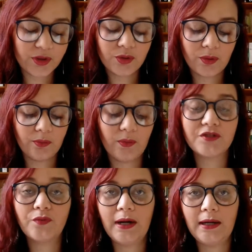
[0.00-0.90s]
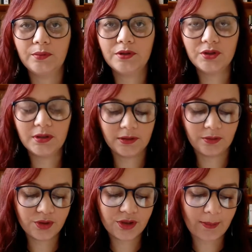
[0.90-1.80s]
um advogado
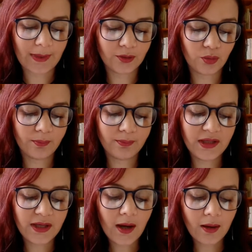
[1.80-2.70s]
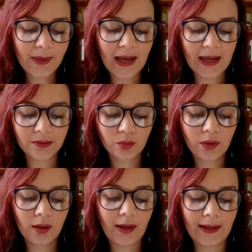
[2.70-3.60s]
indiano chamado Mir
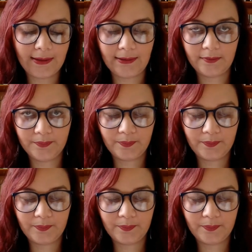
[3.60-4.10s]
Bahadur Ali.